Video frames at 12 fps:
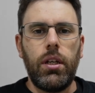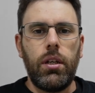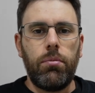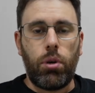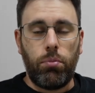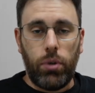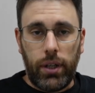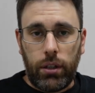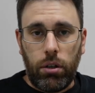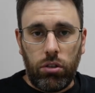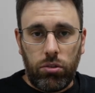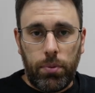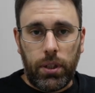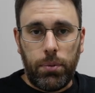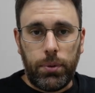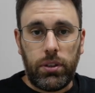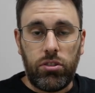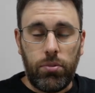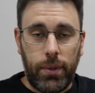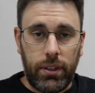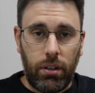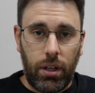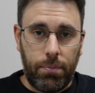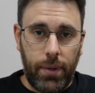però buona cosa perché potete già
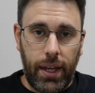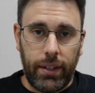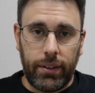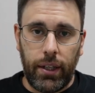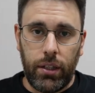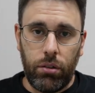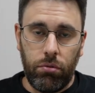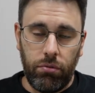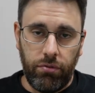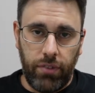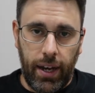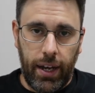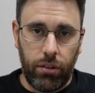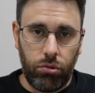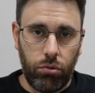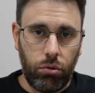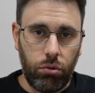mettere una pianta in un vaso, in un